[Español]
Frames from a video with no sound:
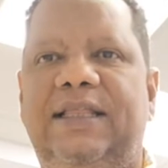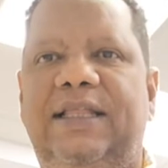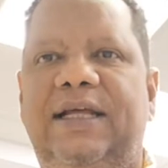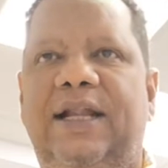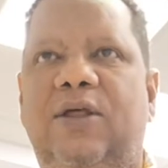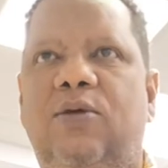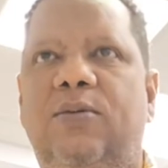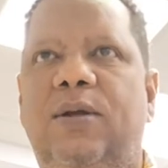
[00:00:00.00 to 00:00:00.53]
de
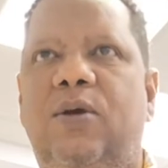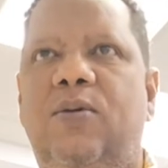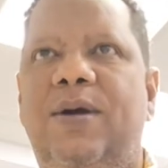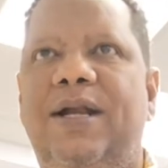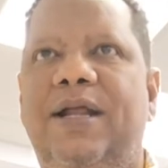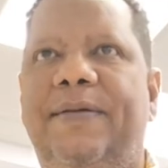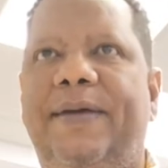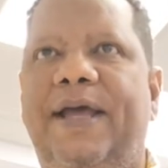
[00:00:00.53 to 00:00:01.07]
la
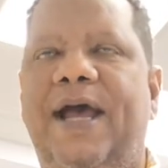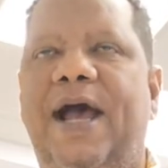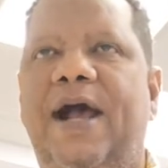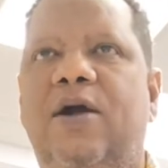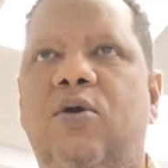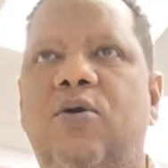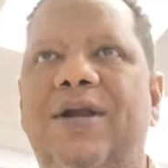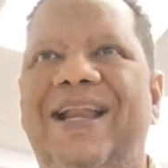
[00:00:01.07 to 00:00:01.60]

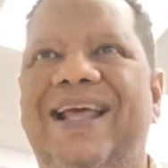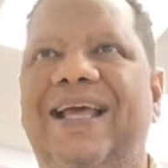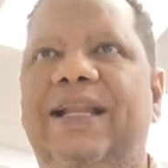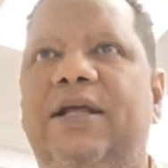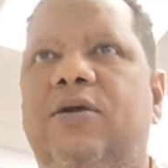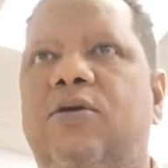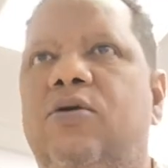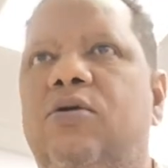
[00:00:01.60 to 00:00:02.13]
WNBA con
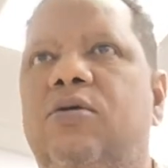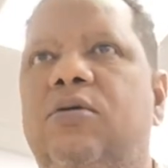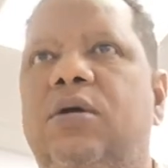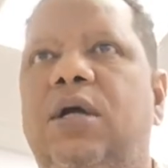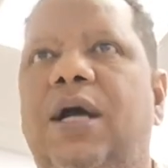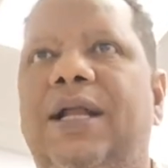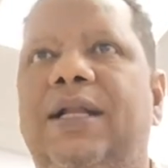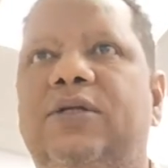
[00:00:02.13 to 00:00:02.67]
Írico
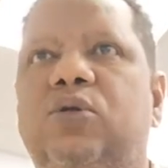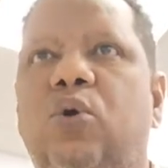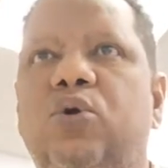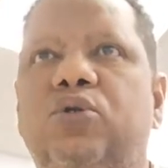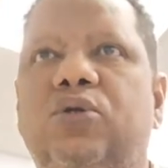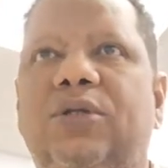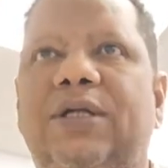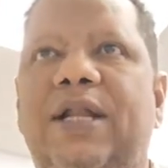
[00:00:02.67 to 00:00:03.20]
a las
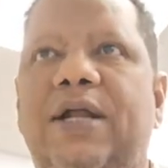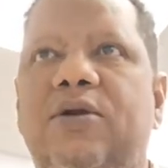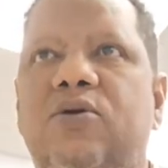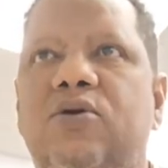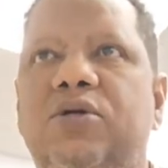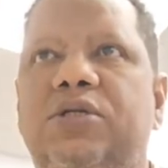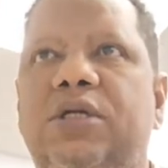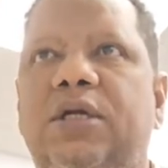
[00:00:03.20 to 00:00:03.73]
8 de la
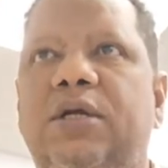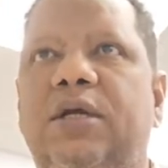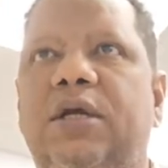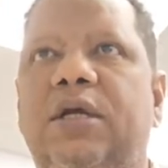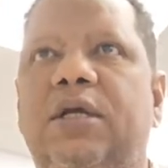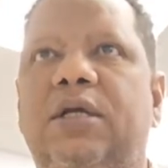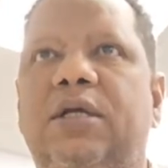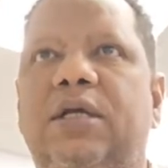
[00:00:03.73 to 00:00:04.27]
noche
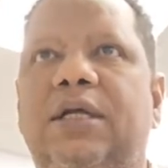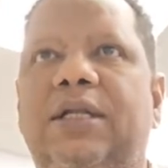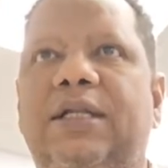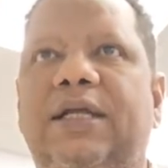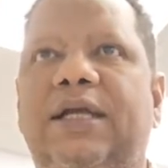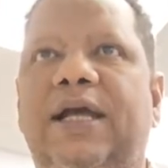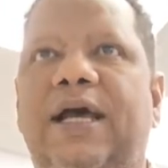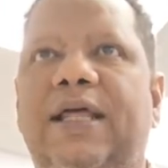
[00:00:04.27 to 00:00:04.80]
en el
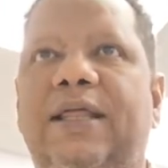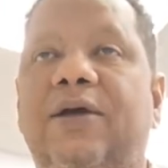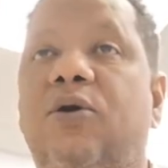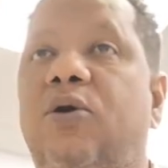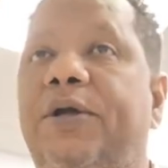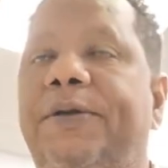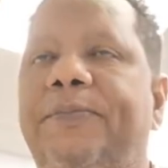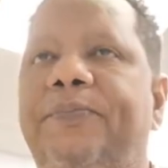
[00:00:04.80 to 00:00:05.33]
día de
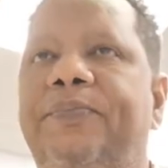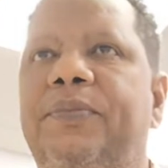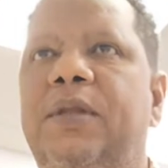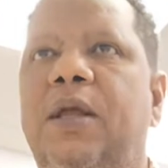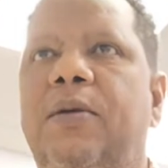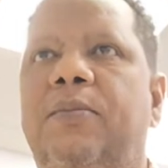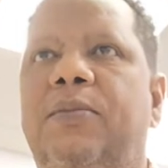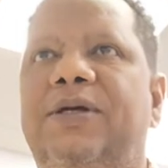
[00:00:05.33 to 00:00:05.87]
hoy.
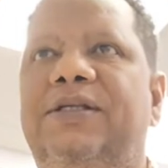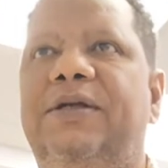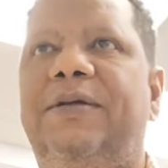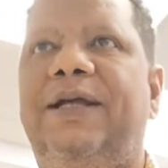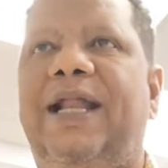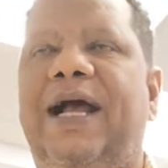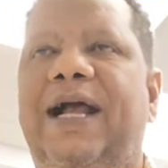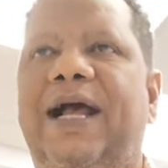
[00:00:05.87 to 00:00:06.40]
Pues se
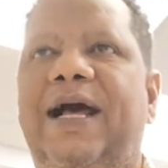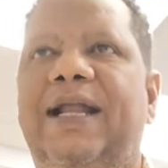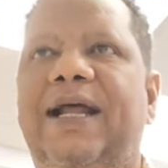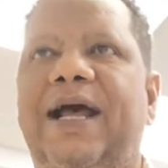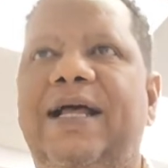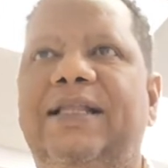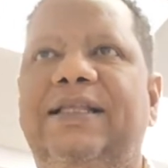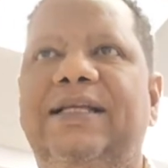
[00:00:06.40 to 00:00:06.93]
ve las
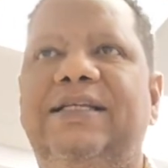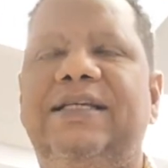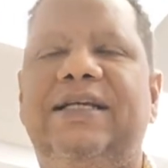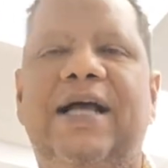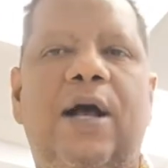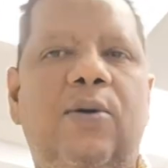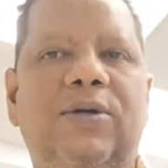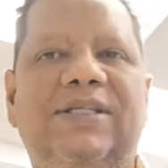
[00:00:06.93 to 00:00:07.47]
caras ante
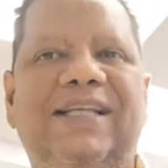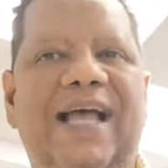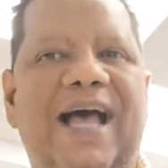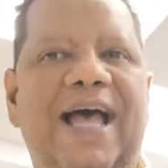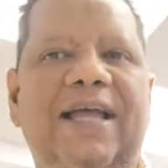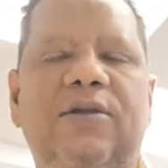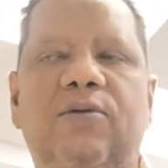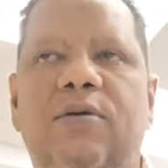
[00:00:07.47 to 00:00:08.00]
Chicago
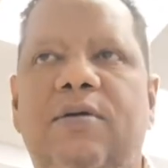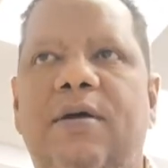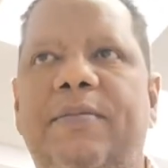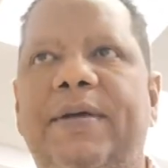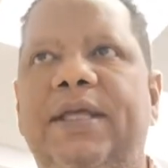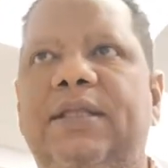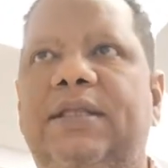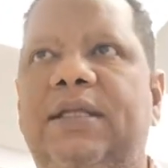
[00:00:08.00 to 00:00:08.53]
Sky
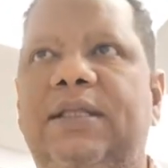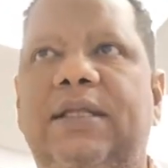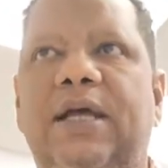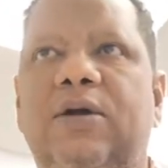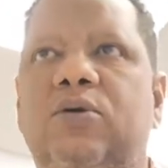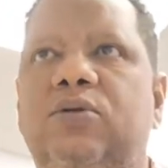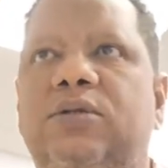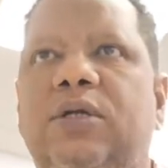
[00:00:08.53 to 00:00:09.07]
nuevamente en
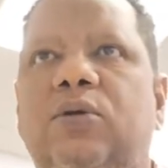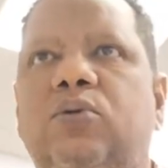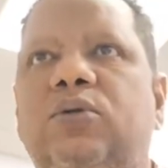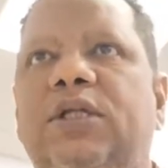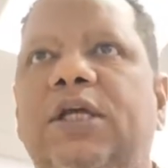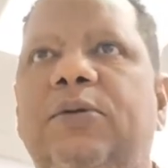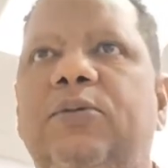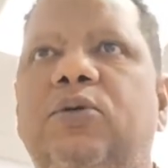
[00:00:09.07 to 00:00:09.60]
días
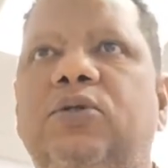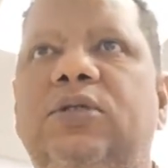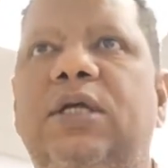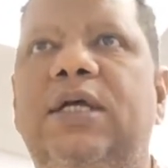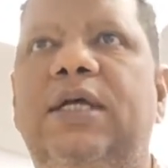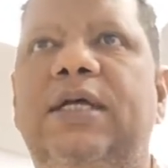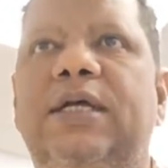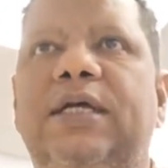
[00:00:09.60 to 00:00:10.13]
consecutivos.